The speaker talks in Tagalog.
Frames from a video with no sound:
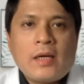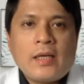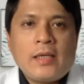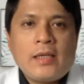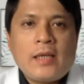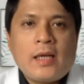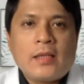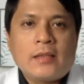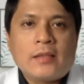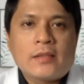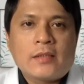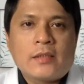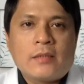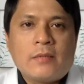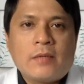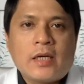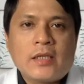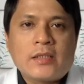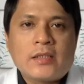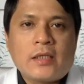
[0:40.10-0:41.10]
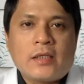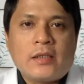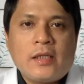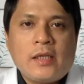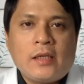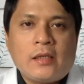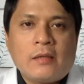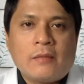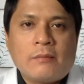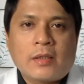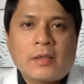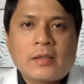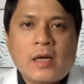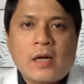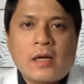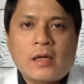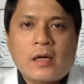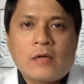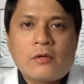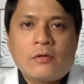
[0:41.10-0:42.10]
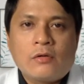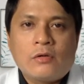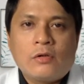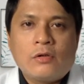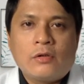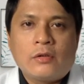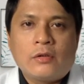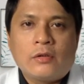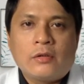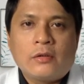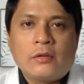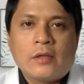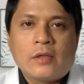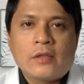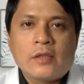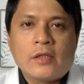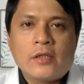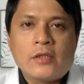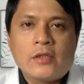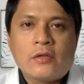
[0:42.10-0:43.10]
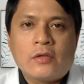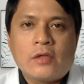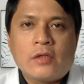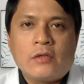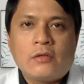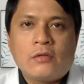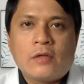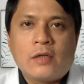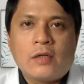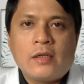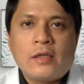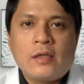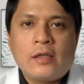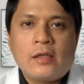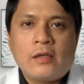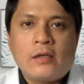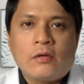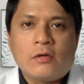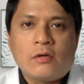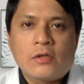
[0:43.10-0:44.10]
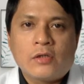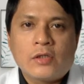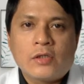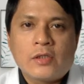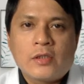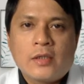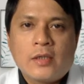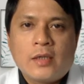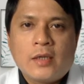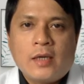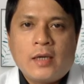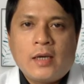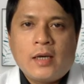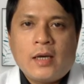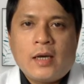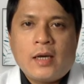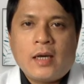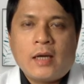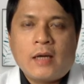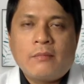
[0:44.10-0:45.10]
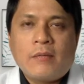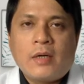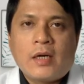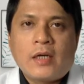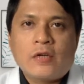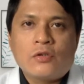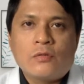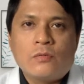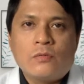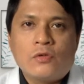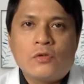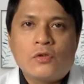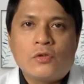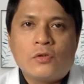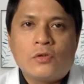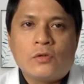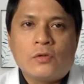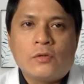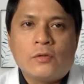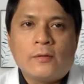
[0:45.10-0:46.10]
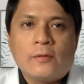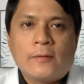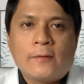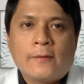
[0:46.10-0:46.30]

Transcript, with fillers: mga ilan sa mga sanhi ng pagkakaroon ng sensory neural hearing loss ay ang mga sumusunod.